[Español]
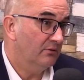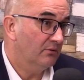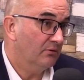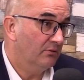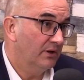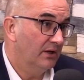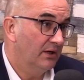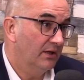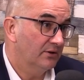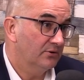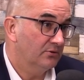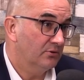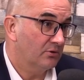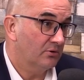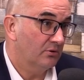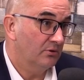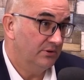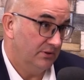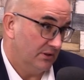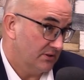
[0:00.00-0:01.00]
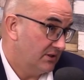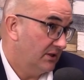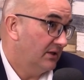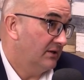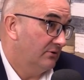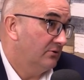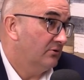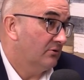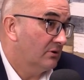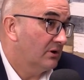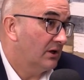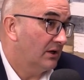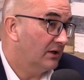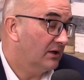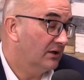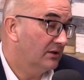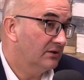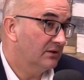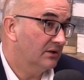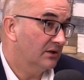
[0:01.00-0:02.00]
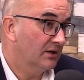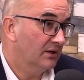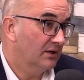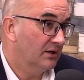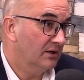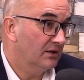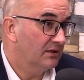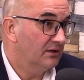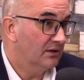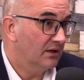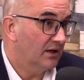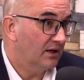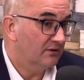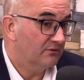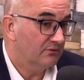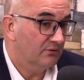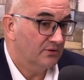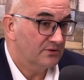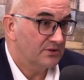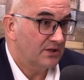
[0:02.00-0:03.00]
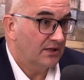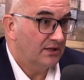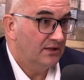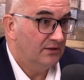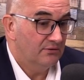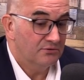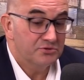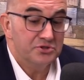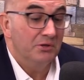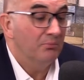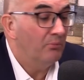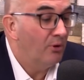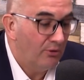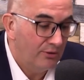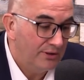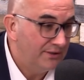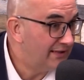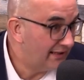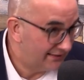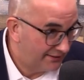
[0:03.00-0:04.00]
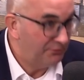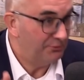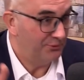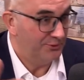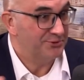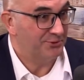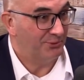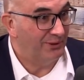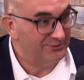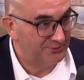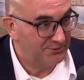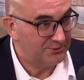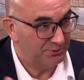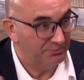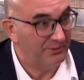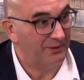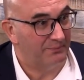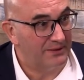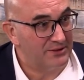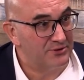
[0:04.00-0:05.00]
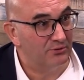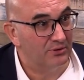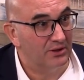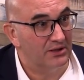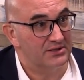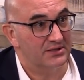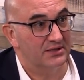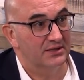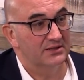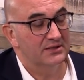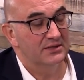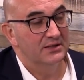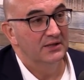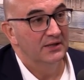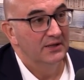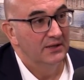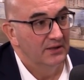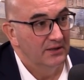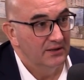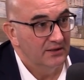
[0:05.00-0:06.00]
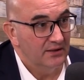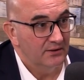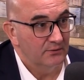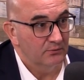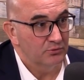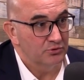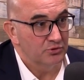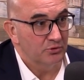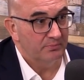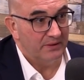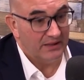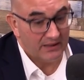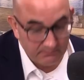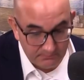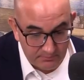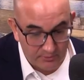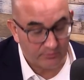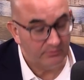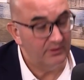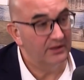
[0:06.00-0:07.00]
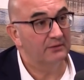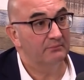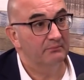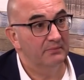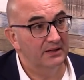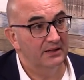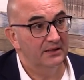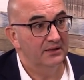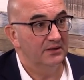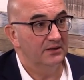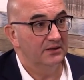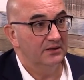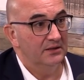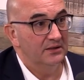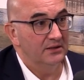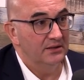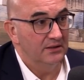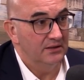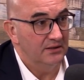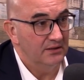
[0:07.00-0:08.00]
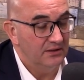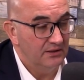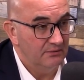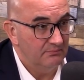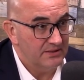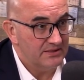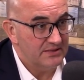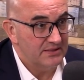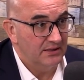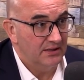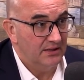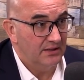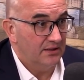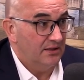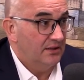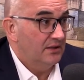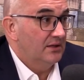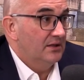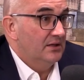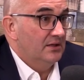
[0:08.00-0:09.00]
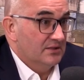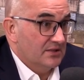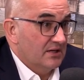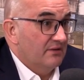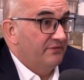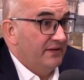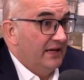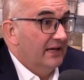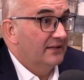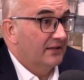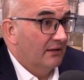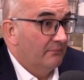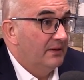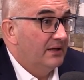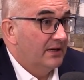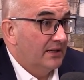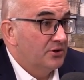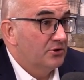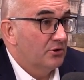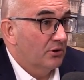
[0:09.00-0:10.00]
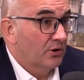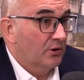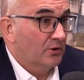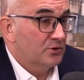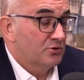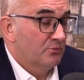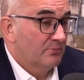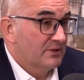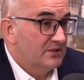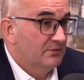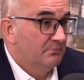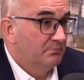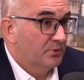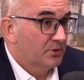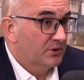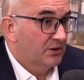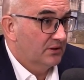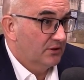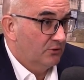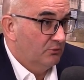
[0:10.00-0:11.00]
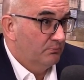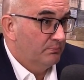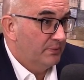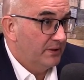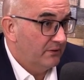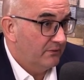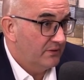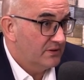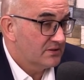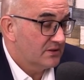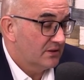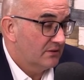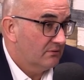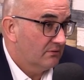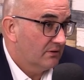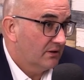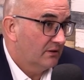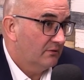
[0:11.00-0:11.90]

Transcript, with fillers: ¿no? con el lector, ¿no? Y te siguen. Yo hay gente que desde aquí, ¿no? Simón y tal, tengo unos cuantos supermasocas que, que incluso pagan por verme y, me siguen y, se fían de mí, que yo creo que es lo más importante en un periodista, ¿no?